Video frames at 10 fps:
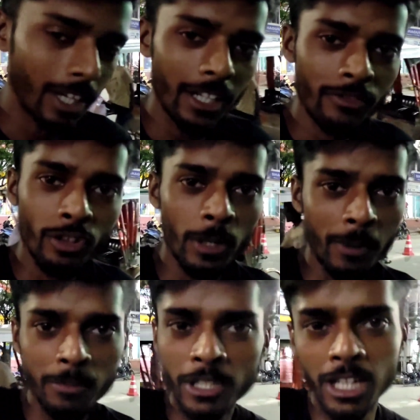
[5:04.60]
अगर इस बार
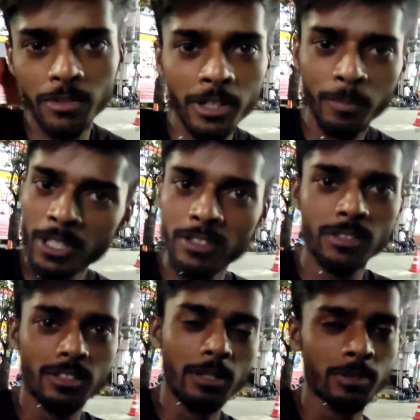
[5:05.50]
पबजी लवर प्लीज़
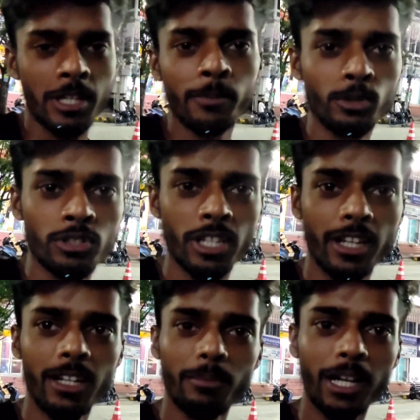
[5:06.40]
सब्सक्राइब टू इस
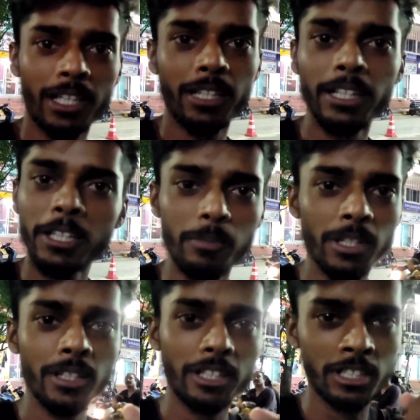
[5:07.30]
चैनल बाकी लिंक
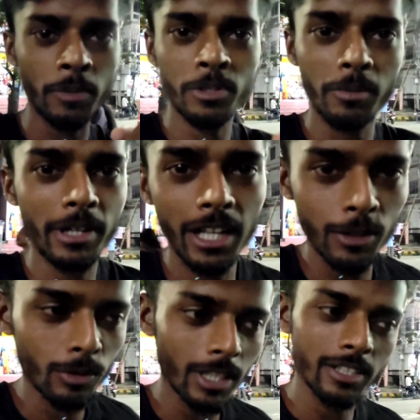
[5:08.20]
मैं डिस्क्रिप्शन में
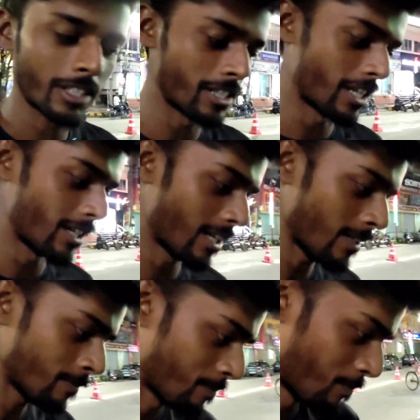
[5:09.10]
डाल दूंगा इसके चैनल का